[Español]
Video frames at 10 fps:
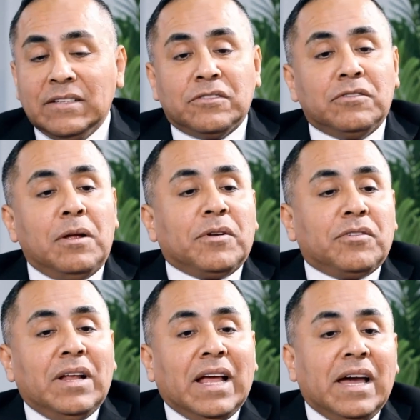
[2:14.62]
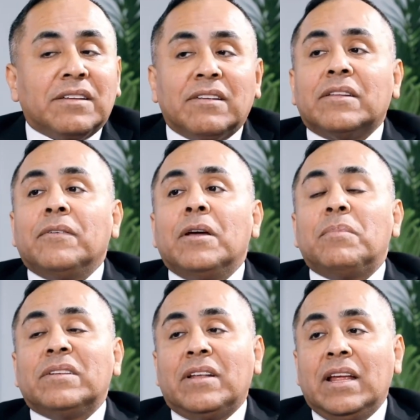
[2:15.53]
Si es una persona que ejerce actividad
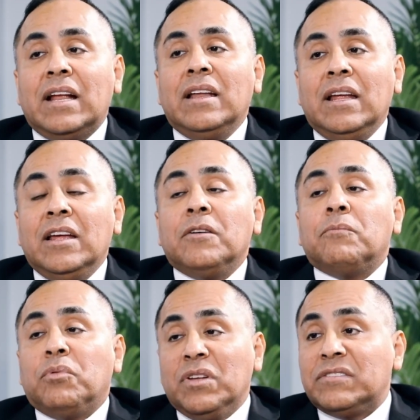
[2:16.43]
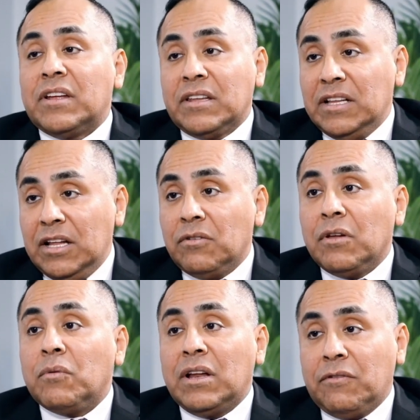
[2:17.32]
empresarial, puede ser dinero de
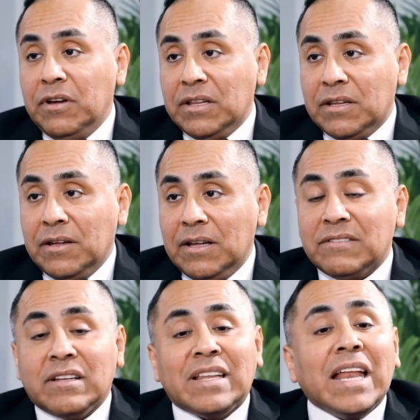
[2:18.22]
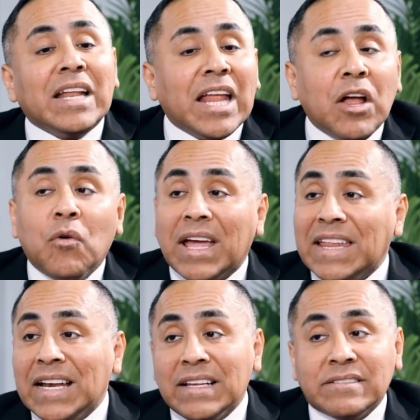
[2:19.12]
buena fuente. Es decir, tengo que
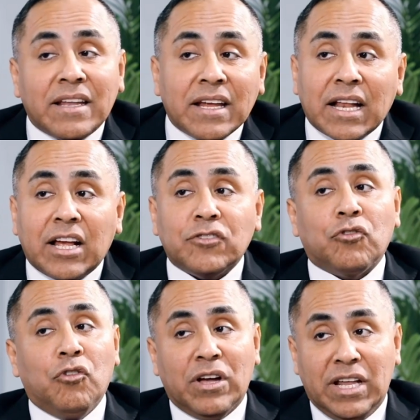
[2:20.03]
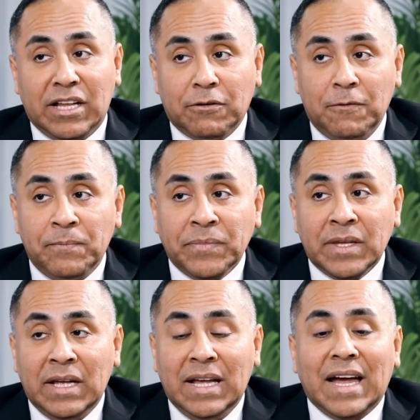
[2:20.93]
analizar en el caso concreto
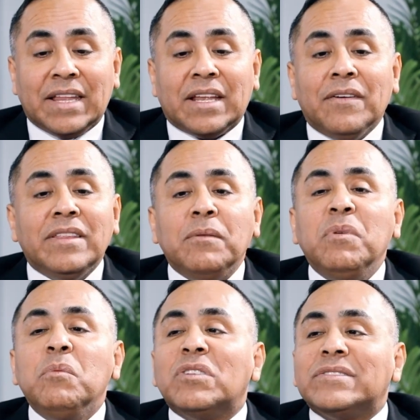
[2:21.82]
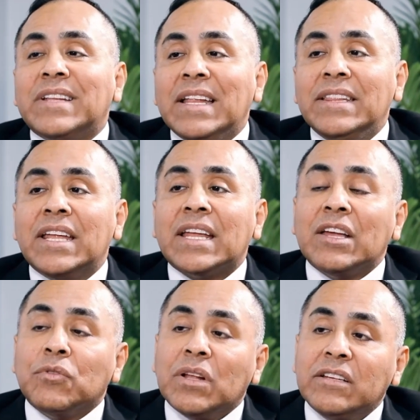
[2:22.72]
a través del mismo estándar
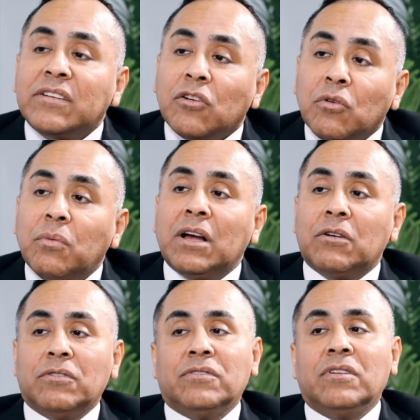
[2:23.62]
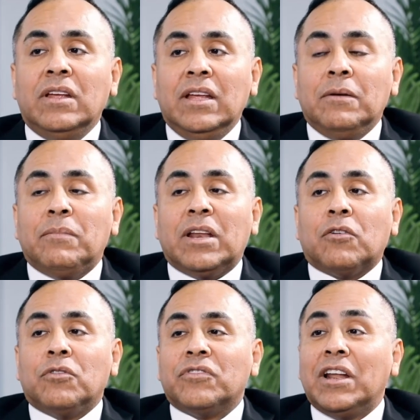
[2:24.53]
que utilizan los bancos para
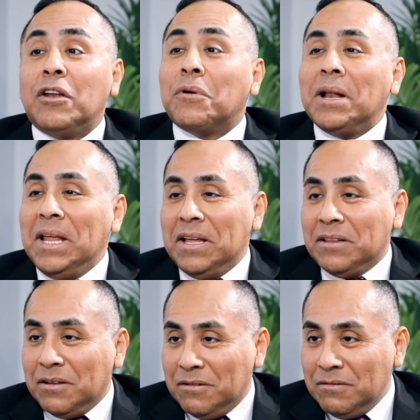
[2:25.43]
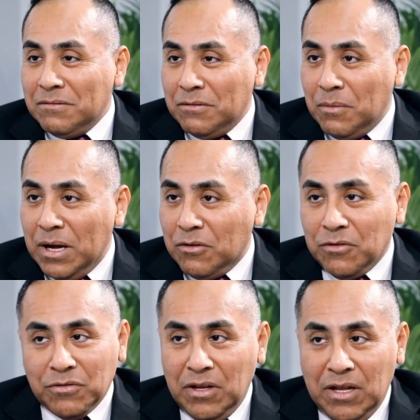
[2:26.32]
conocer a los clientes. Los
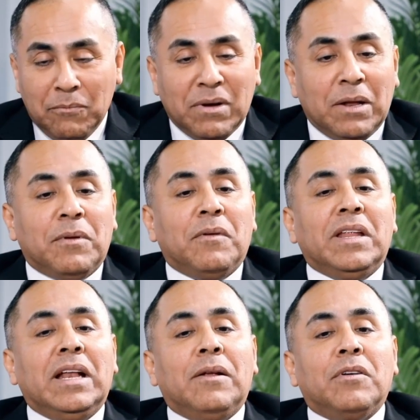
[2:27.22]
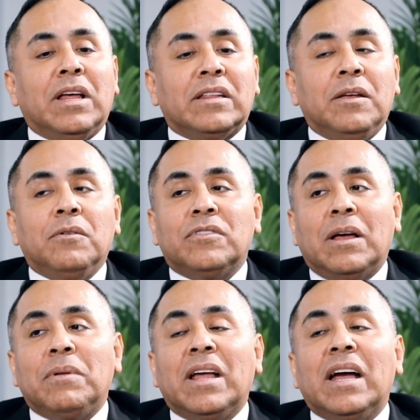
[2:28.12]
bancos, para prevenir el lavado de activos,
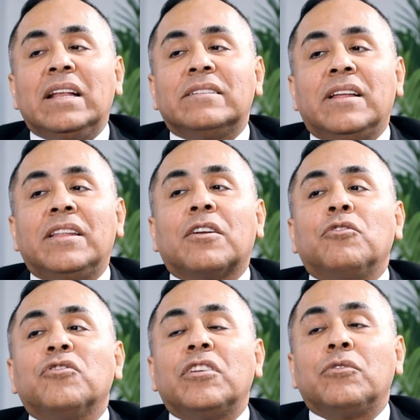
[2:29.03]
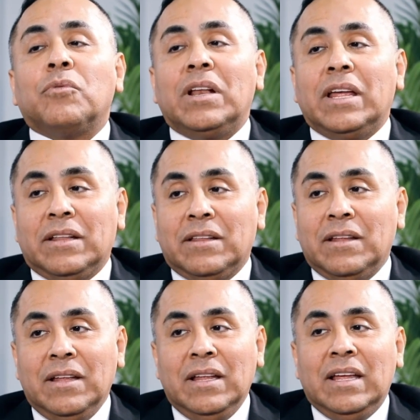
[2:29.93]
aplican el estándar conoce a tu cliente.
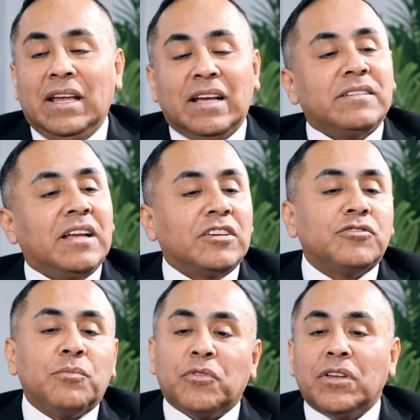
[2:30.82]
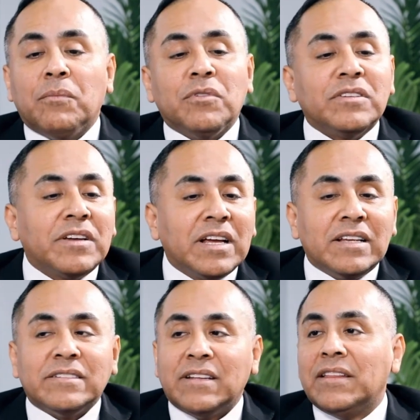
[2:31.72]
En este caso podríamos decir que el
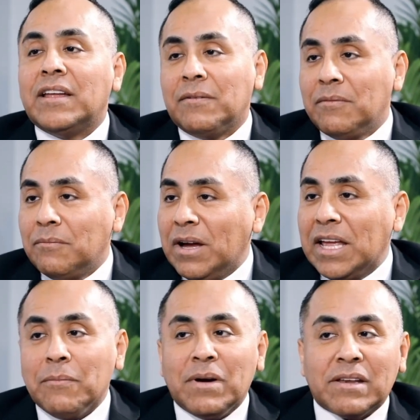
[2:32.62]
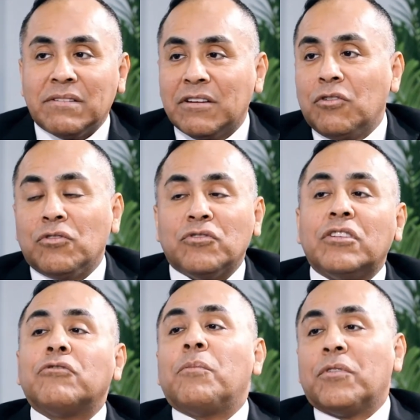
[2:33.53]
estándar va a llamarse conoce
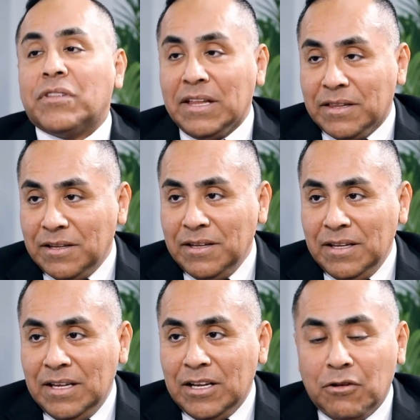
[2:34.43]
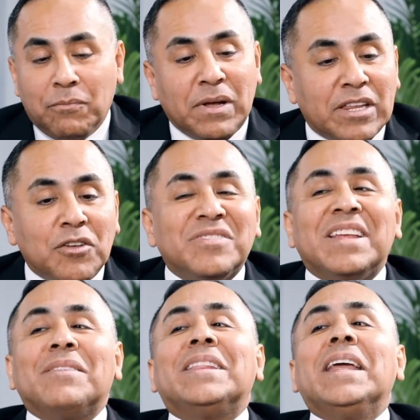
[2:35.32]
a tu aportante. Los partidos
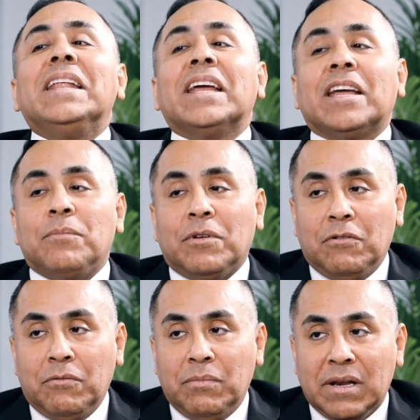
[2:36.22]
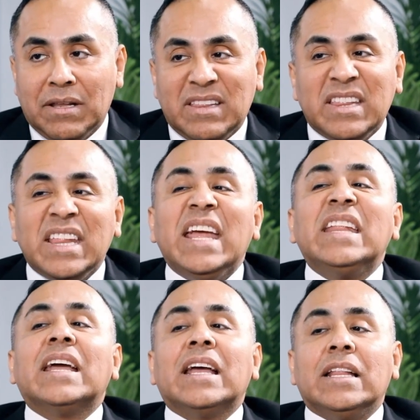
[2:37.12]
se tienen que preocupar,
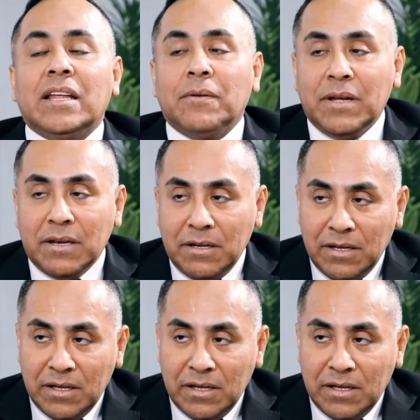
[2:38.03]
tienen el deber